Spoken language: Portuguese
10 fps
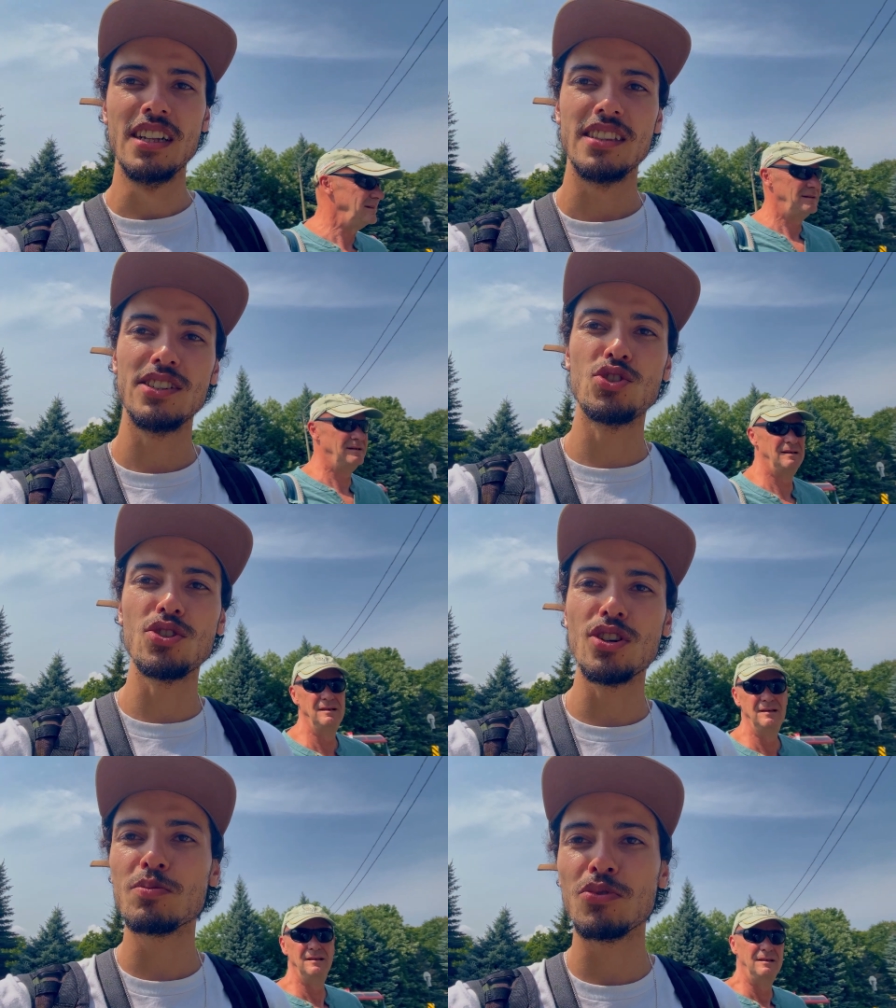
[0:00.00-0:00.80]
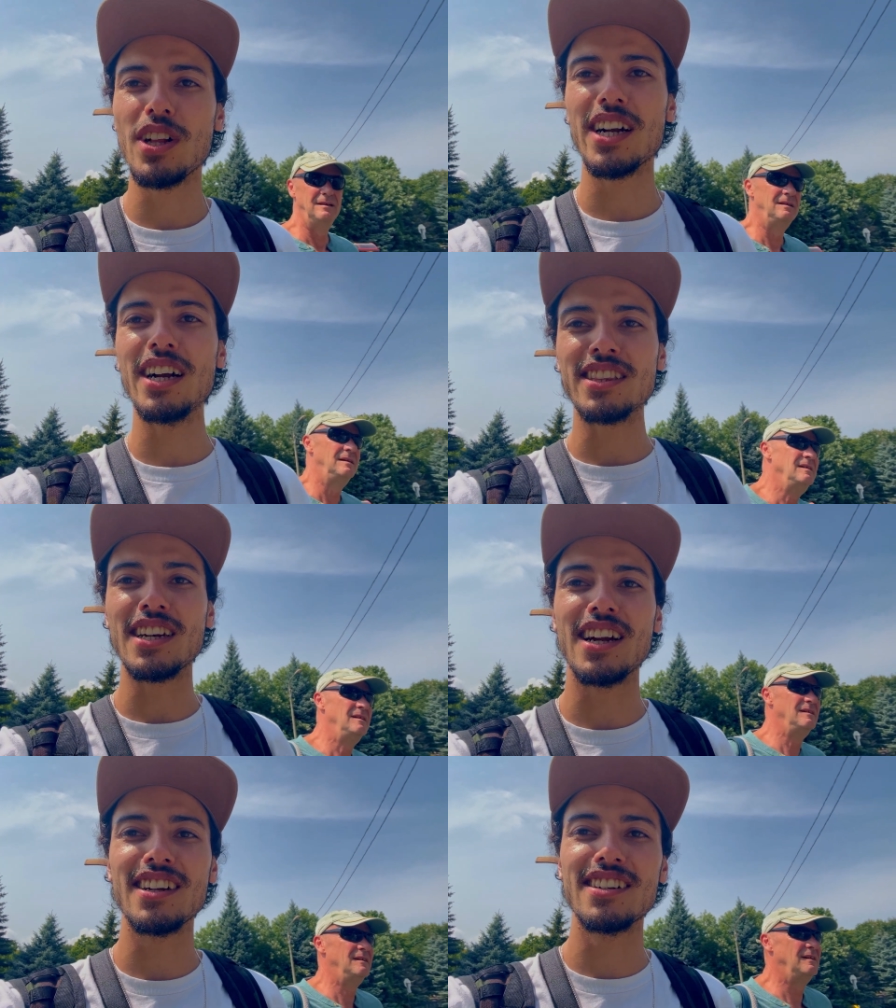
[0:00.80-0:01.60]
deixou nós pular
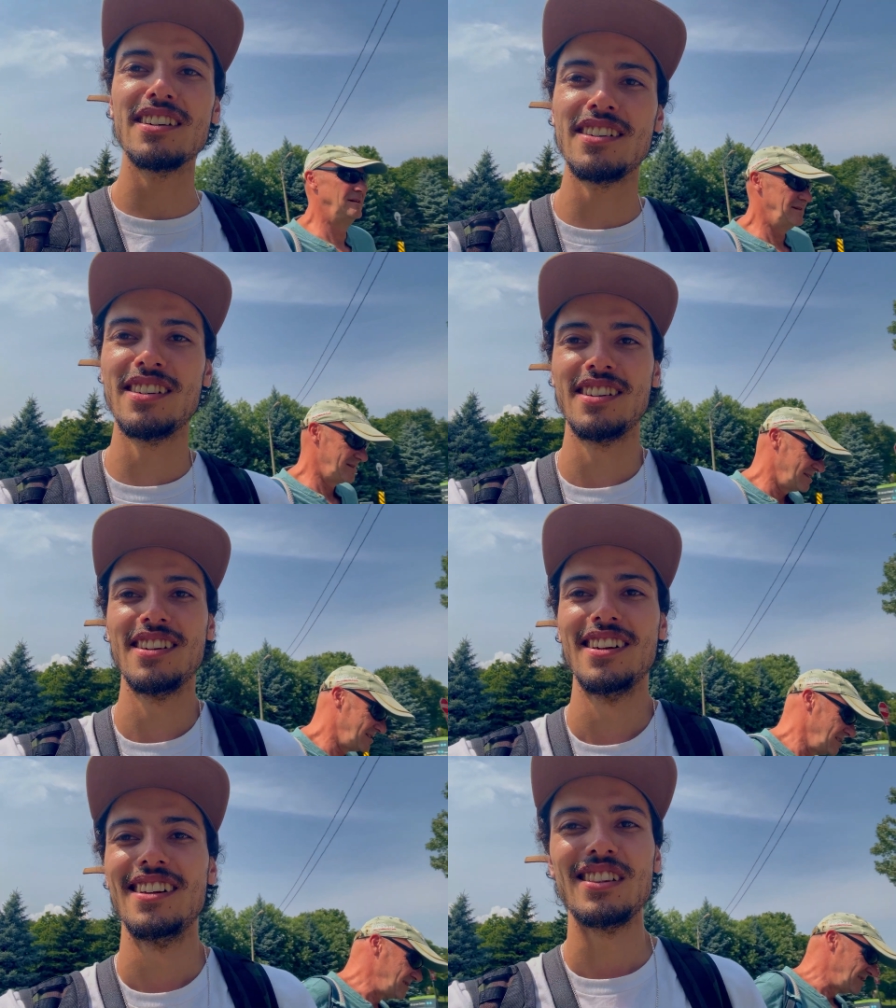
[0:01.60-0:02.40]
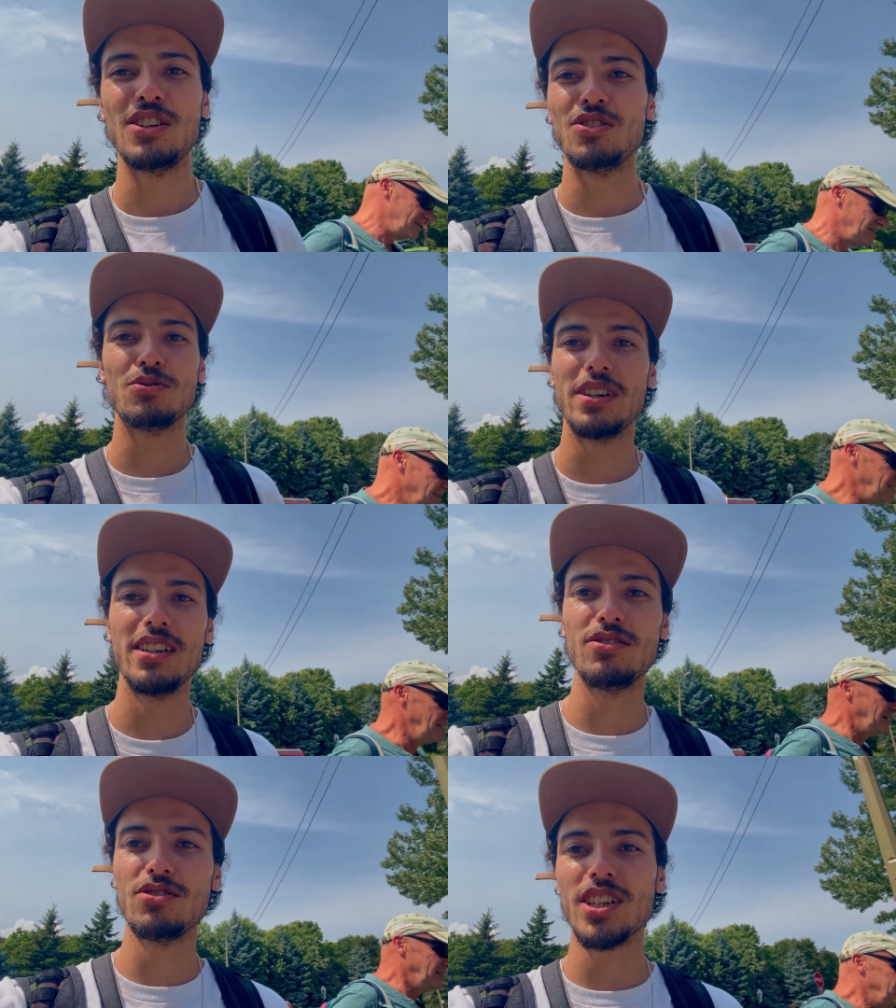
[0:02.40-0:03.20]
catraca. Não,
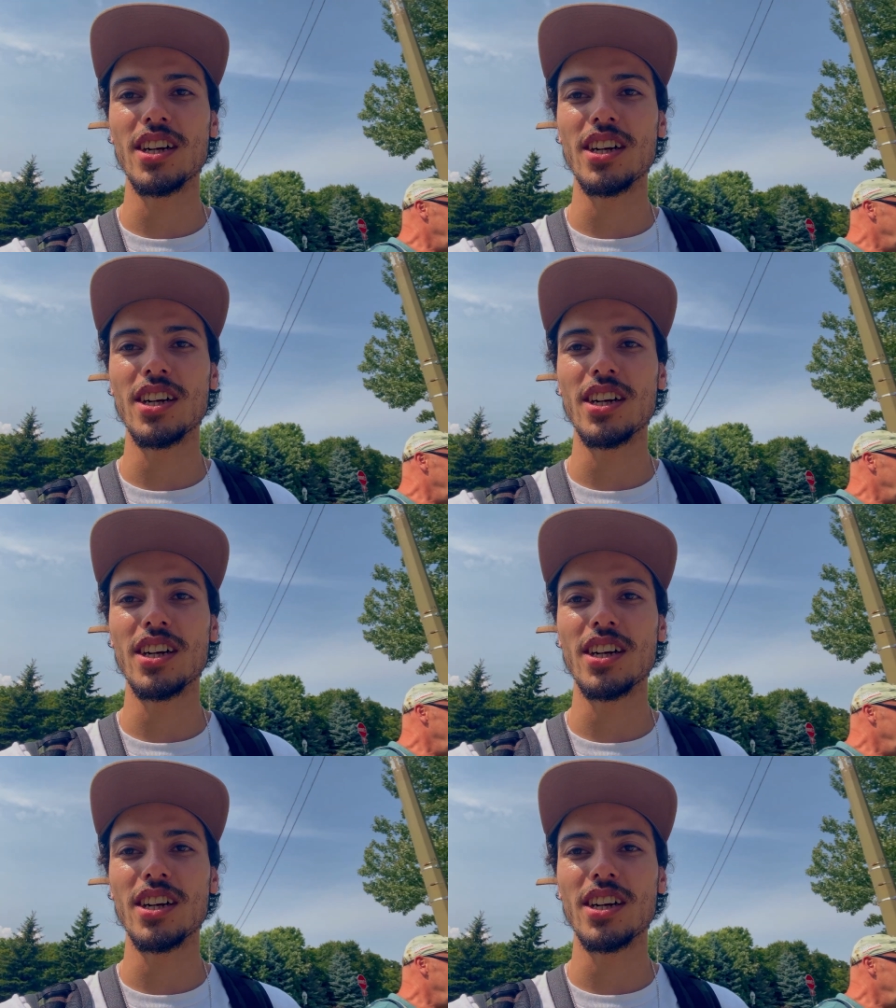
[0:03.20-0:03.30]
zoeira, não tinha